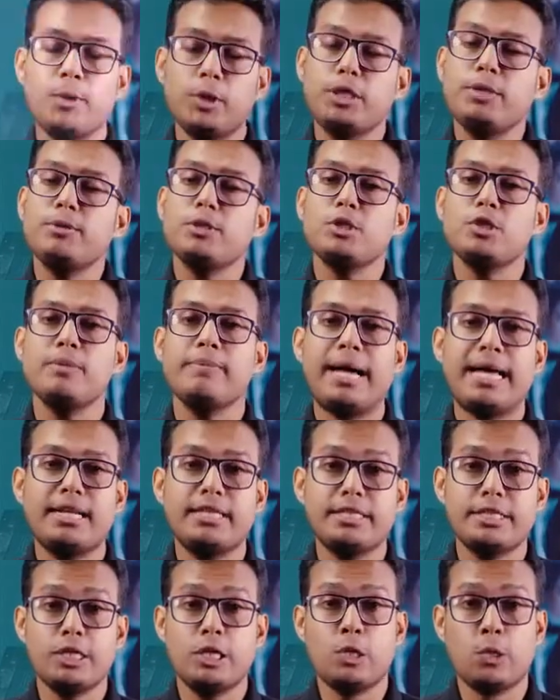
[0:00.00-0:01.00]
প্রতি বছর
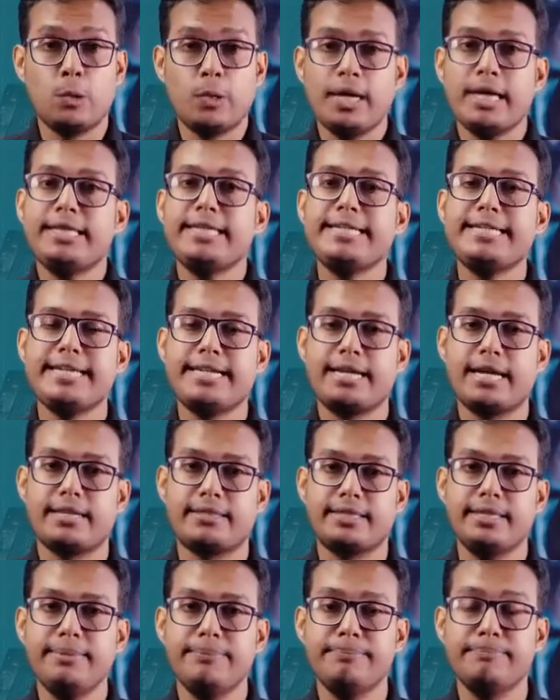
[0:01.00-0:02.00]
বাংলাদেশের লক্ষাধিক
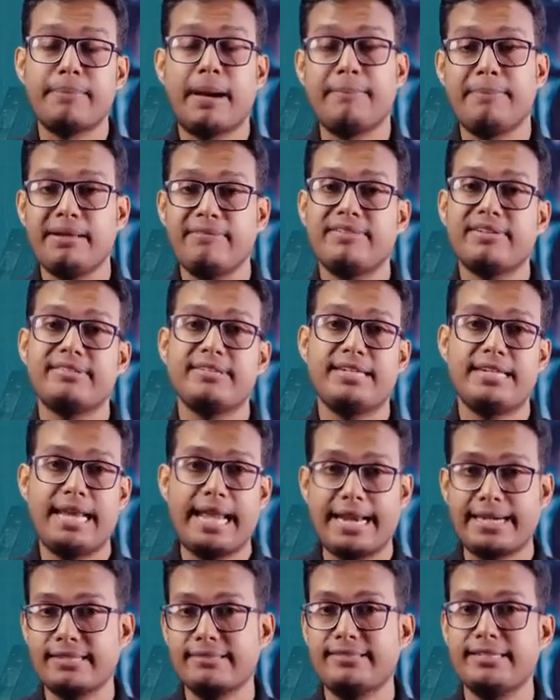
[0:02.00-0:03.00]
শিক্ষার্থী পাবলিক ভার্সিটির
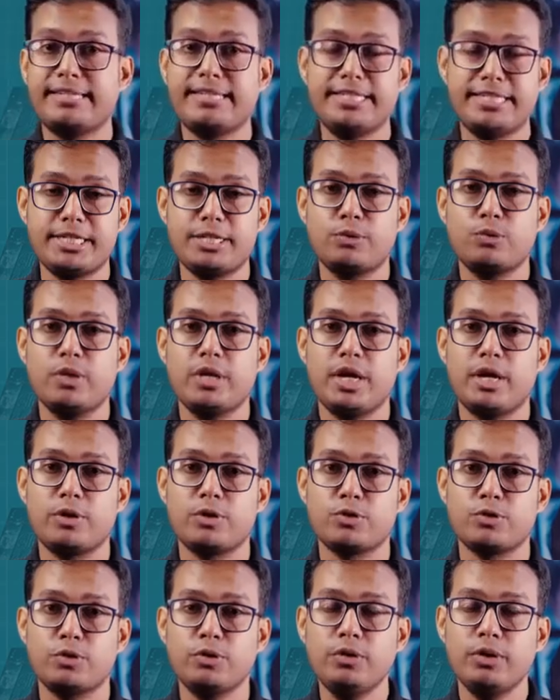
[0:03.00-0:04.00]
একটা সিট নিজের করে
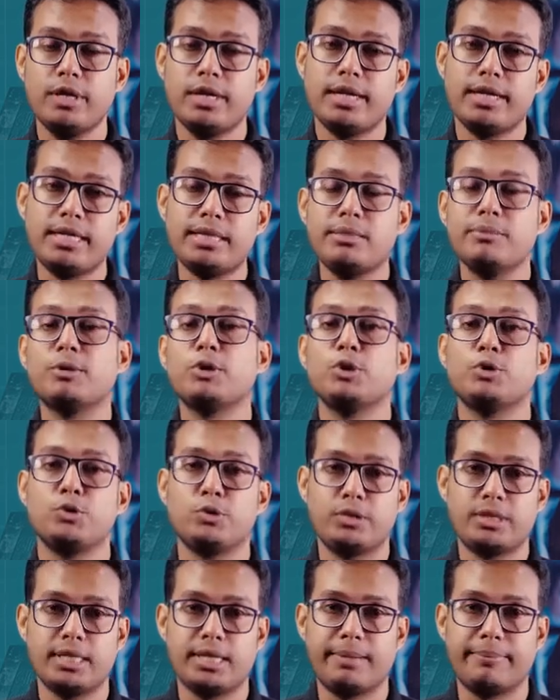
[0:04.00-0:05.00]
নেওয়ার জন্য রীতিমতো
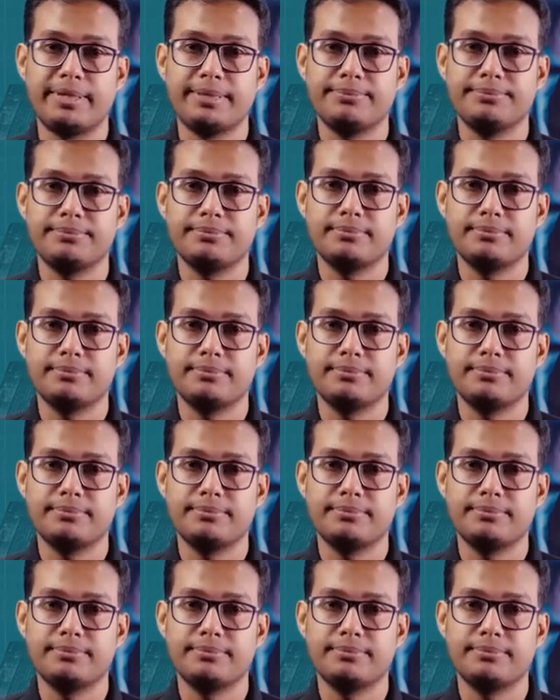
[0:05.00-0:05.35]
যুদ্ধে নামে